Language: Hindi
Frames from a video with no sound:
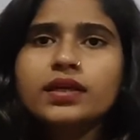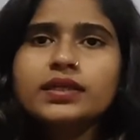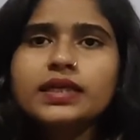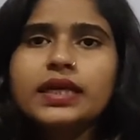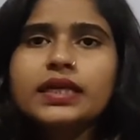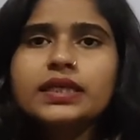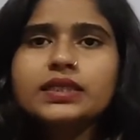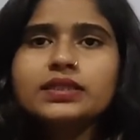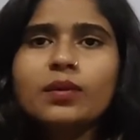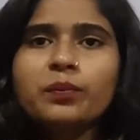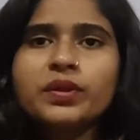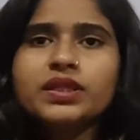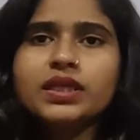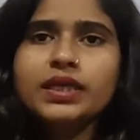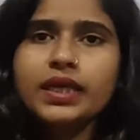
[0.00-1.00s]
यानी कि
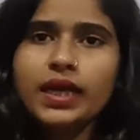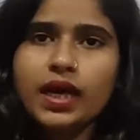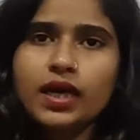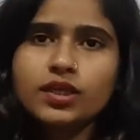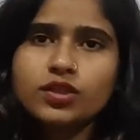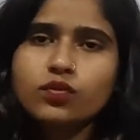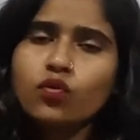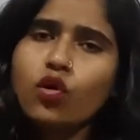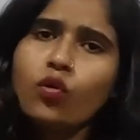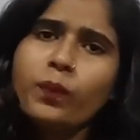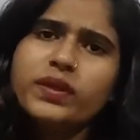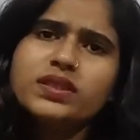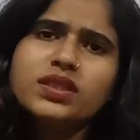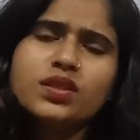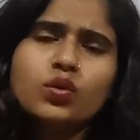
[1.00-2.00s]
सम्मिति की अक्ष वो
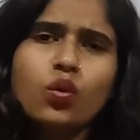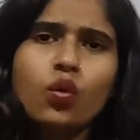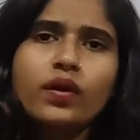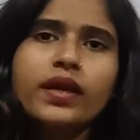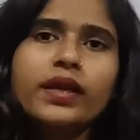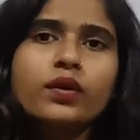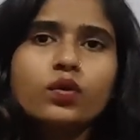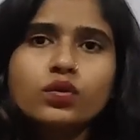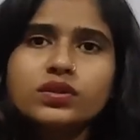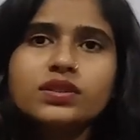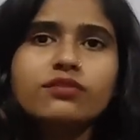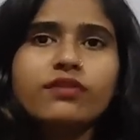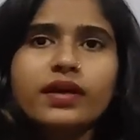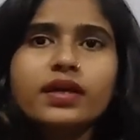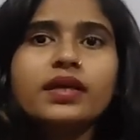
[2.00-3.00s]
उपस्थित हो नहीं हो उससे
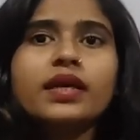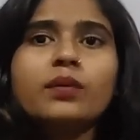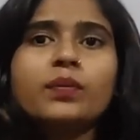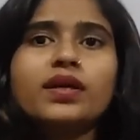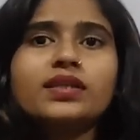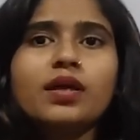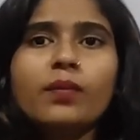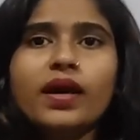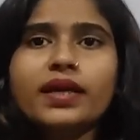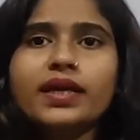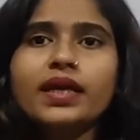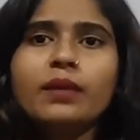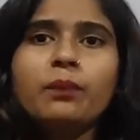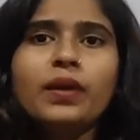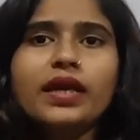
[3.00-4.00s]
फर्क नहीं पड़ता
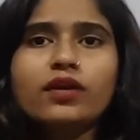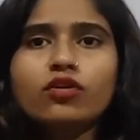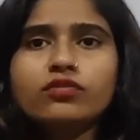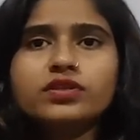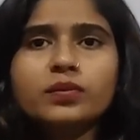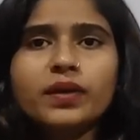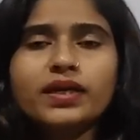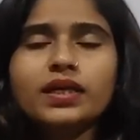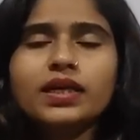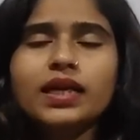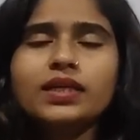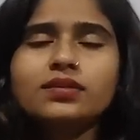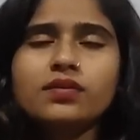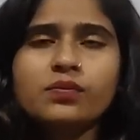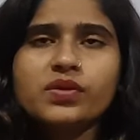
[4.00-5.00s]
बाकी प्लेन ऑफ सिमेट्री
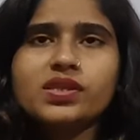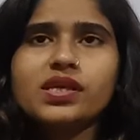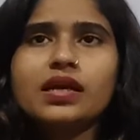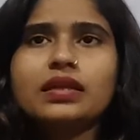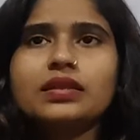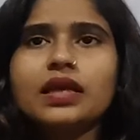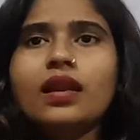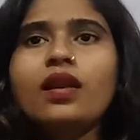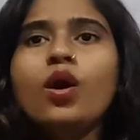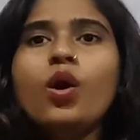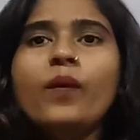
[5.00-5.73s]
यानी सम्मिति का तल